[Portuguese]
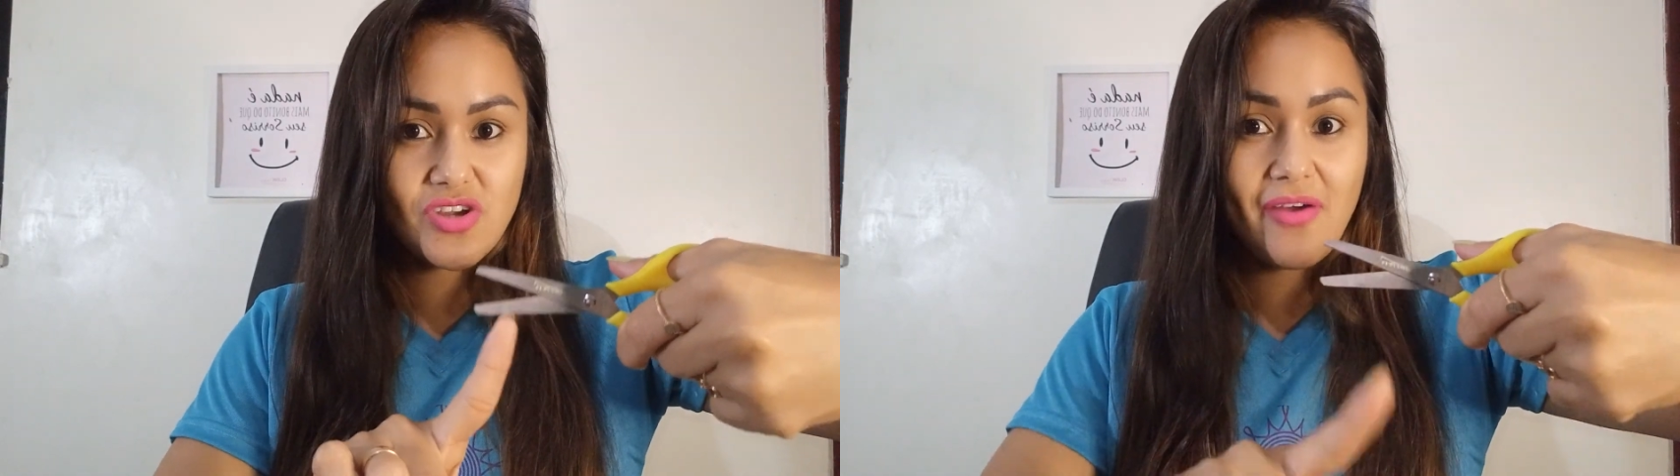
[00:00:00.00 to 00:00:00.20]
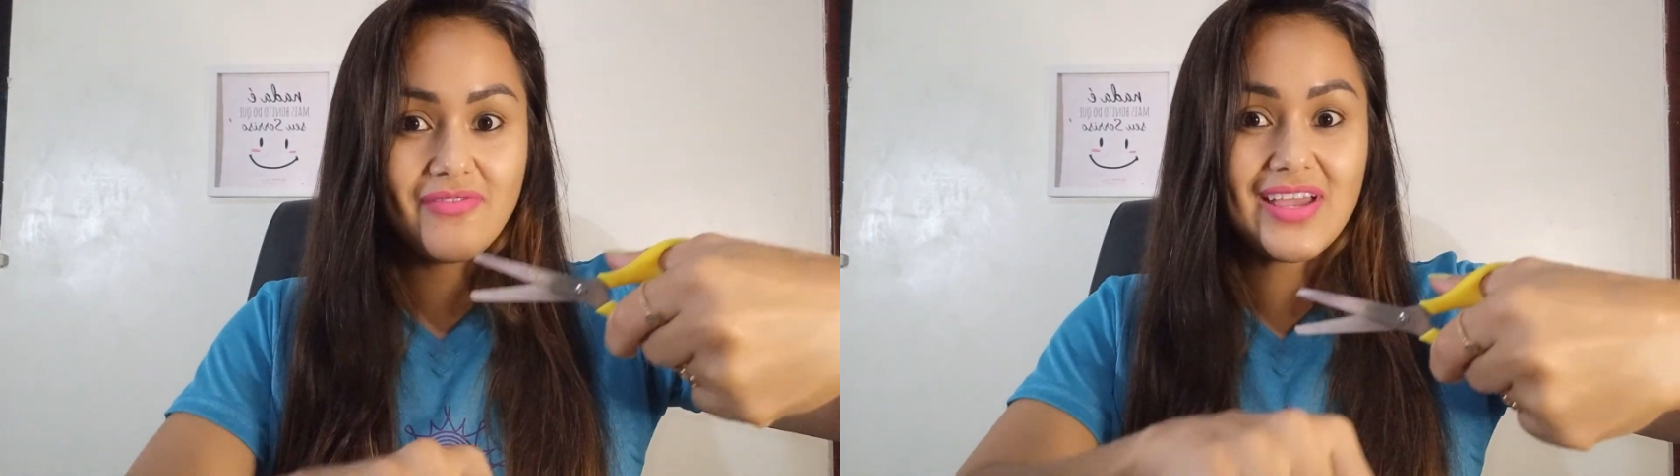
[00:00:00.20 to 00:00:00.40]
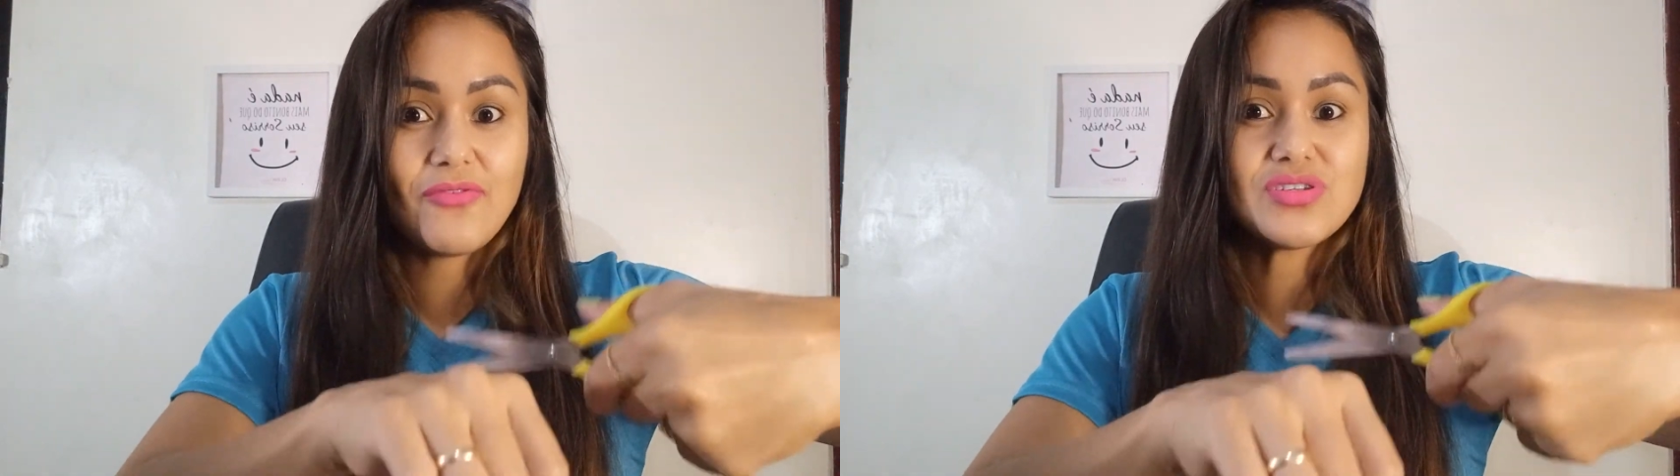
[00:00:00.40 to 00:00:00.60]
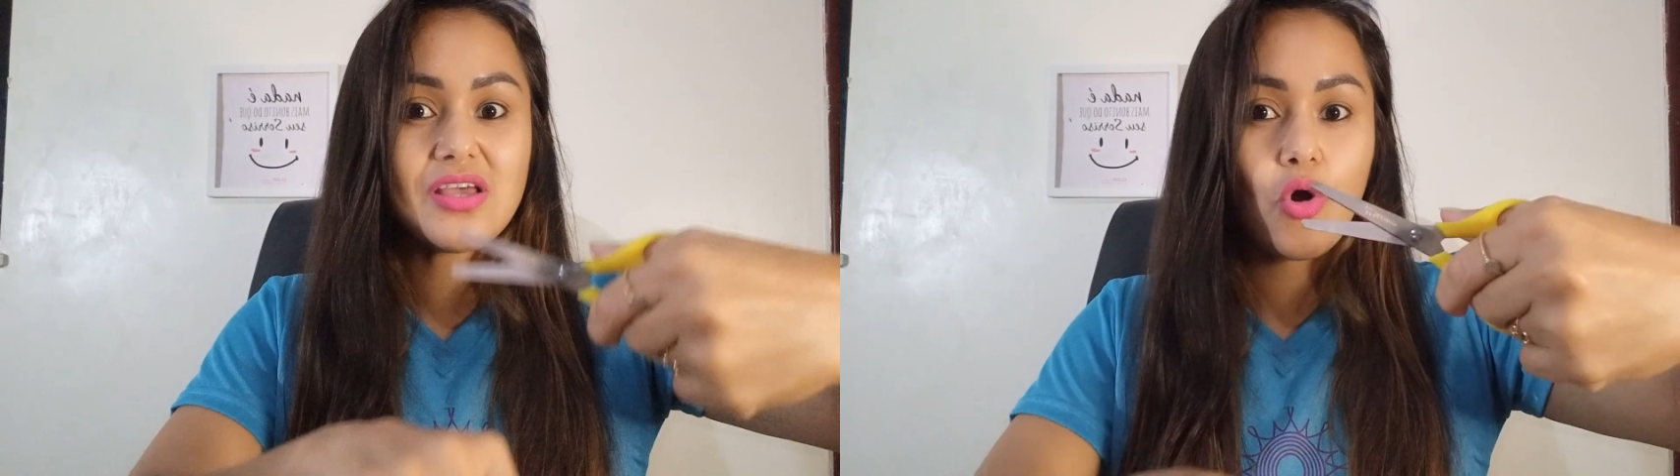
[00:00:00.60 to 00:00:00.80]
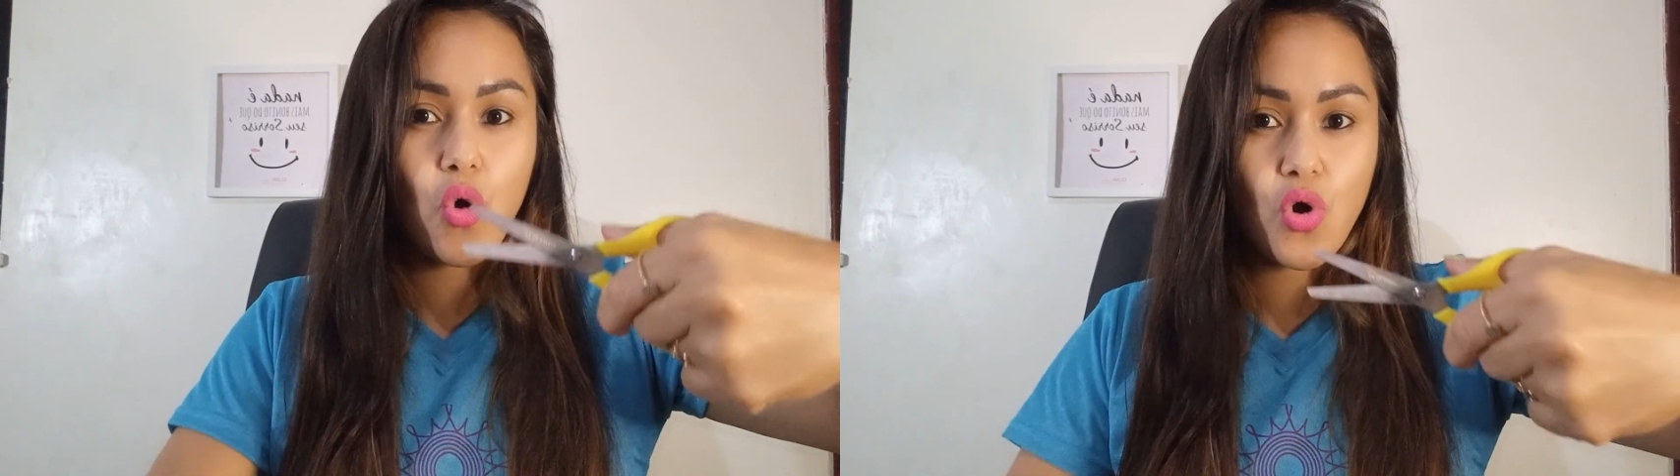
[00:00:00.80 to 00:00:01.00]
ah, vai que você
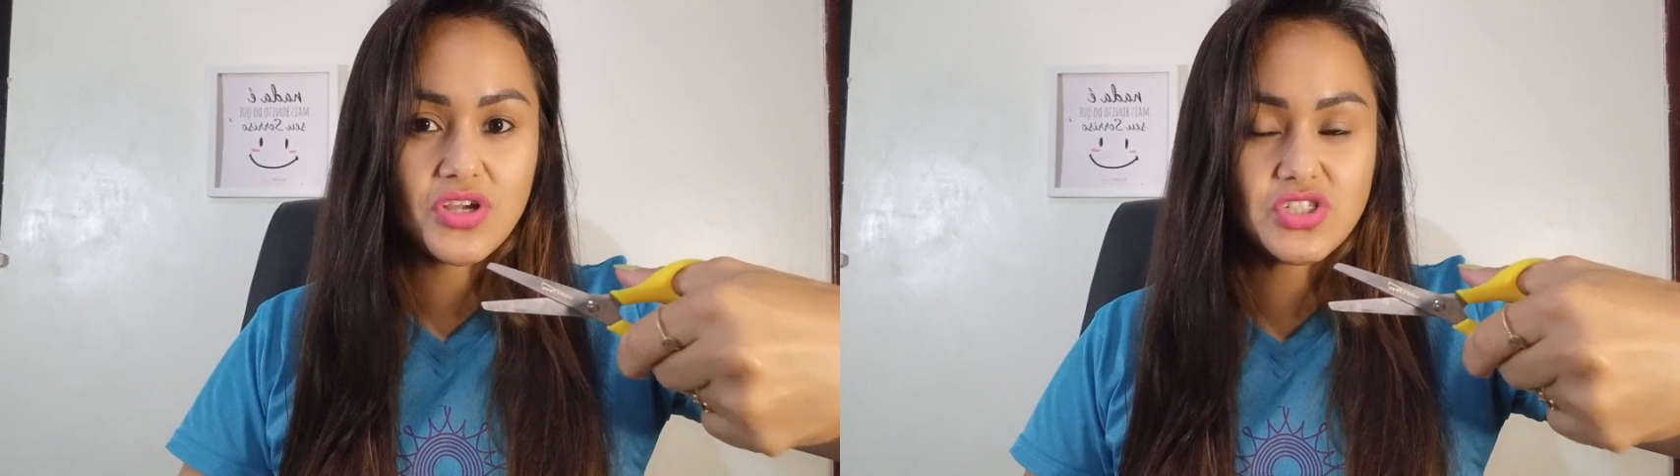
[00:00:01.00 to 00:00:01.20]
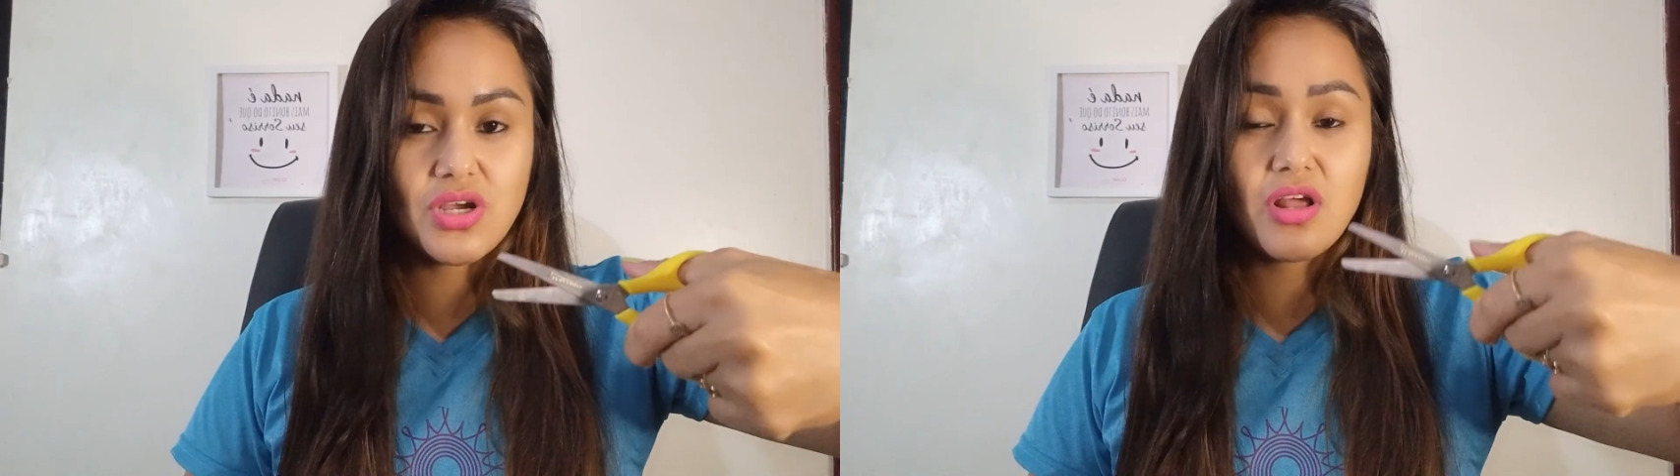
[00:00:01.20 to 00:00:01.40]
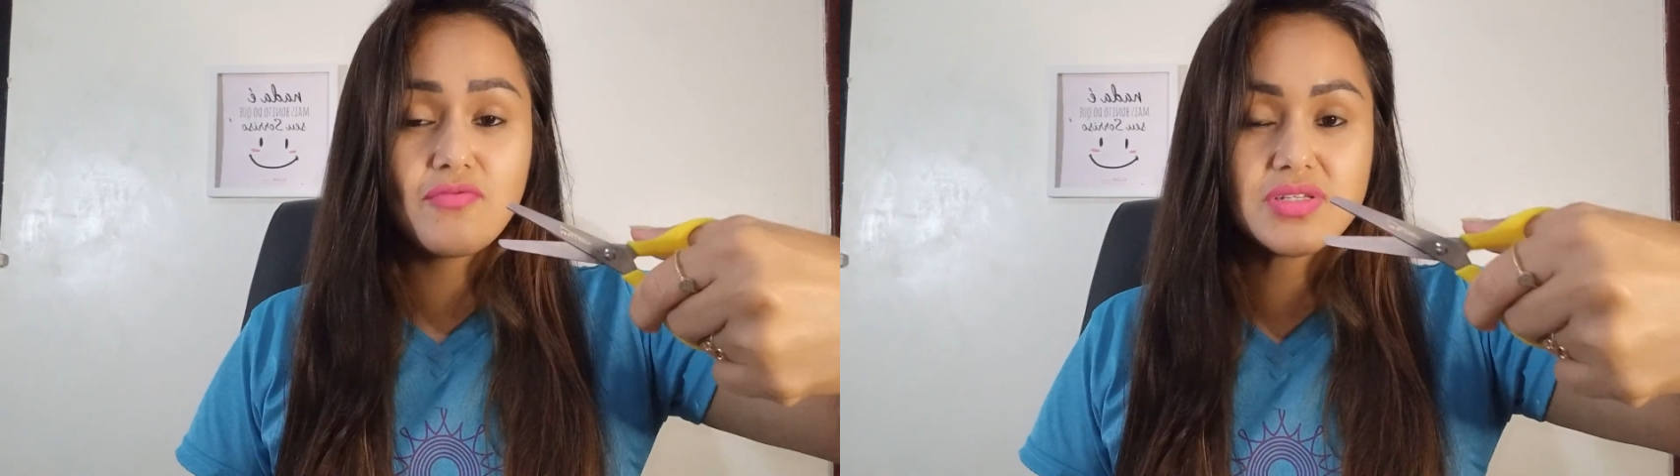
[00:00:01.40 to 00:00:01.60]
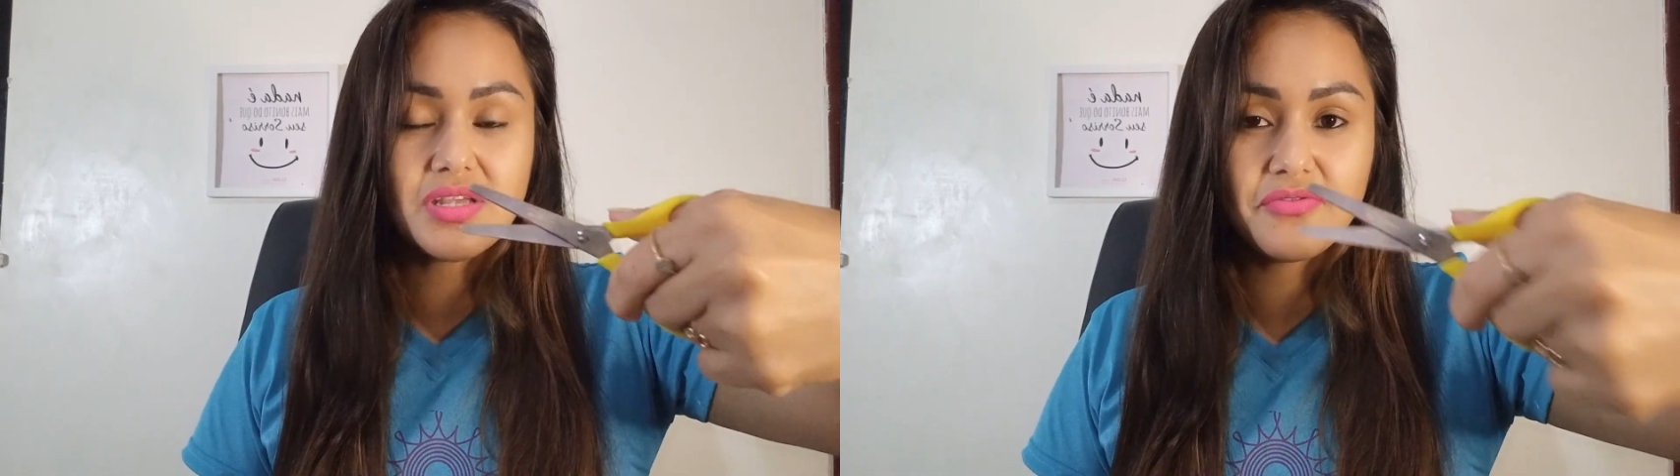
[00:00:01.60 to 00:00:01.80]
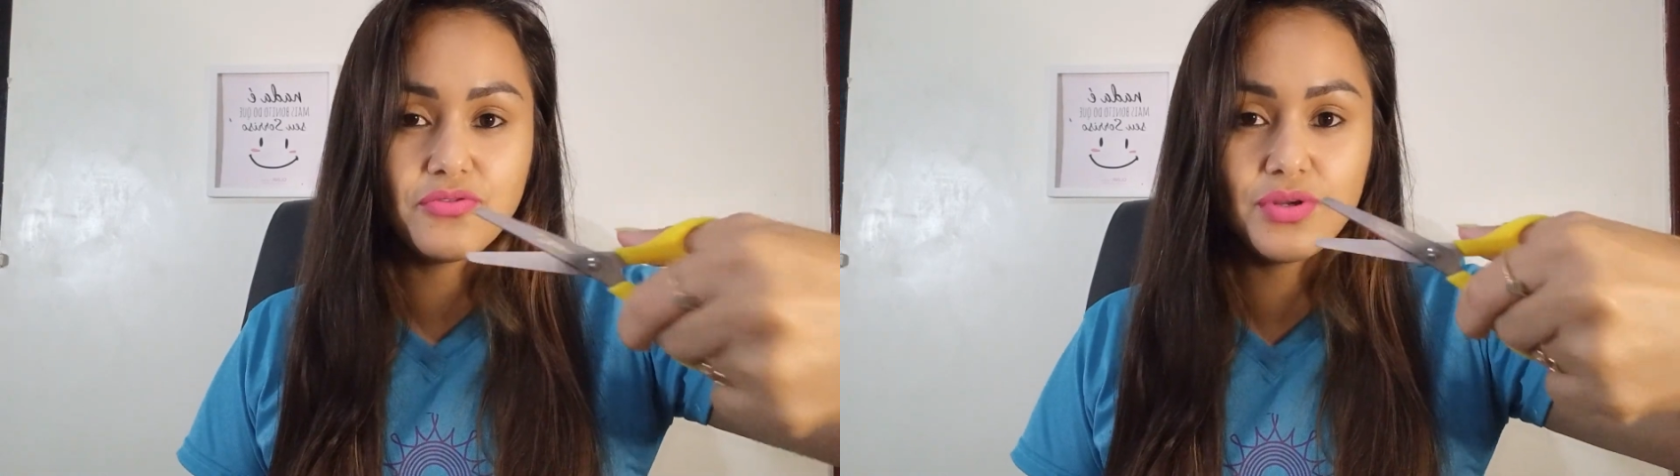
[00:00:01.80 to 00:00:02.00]
corte ela, que você
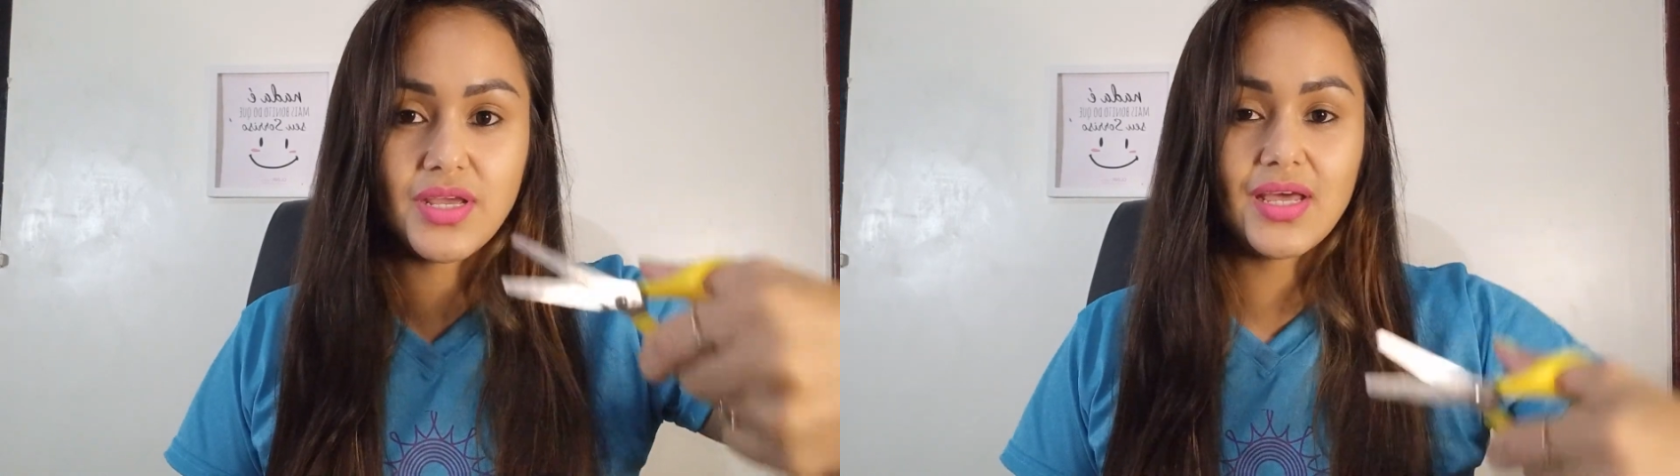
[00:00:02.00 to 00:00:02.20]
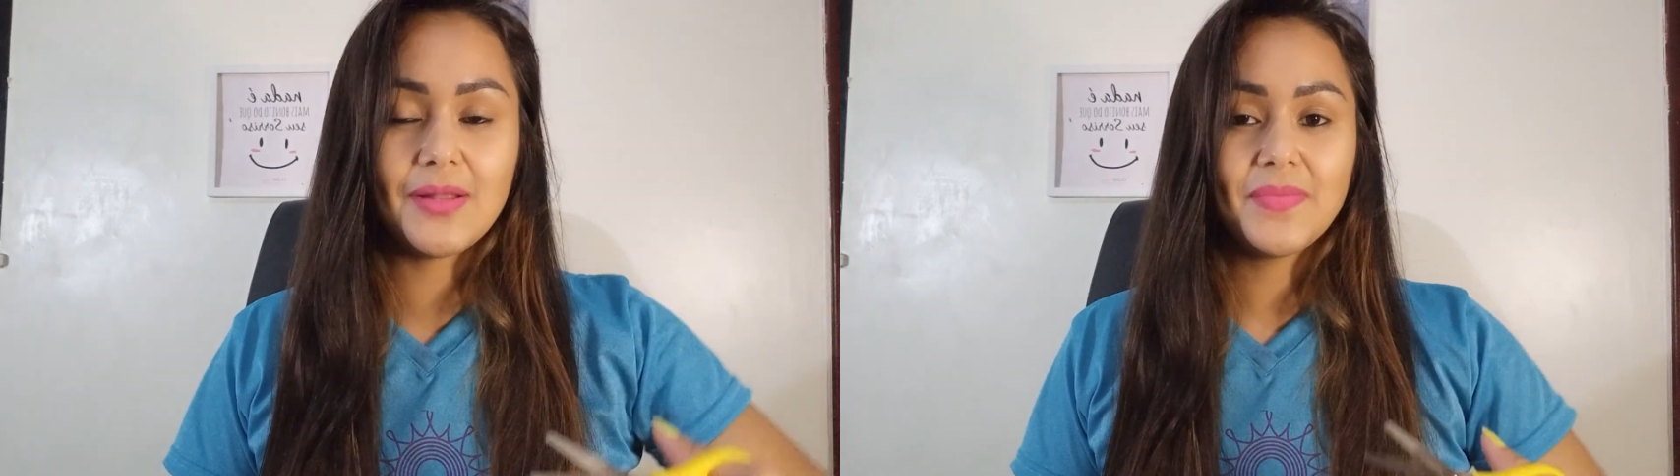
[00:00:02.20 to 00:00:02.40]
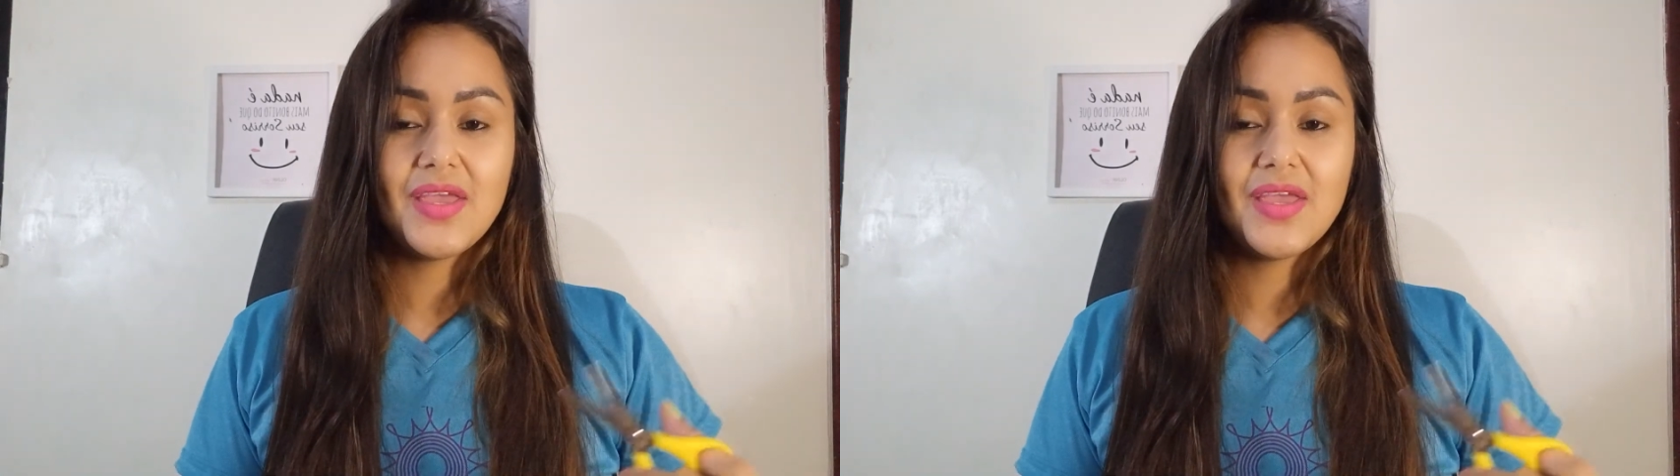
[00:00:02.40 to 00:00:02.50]
fure ela.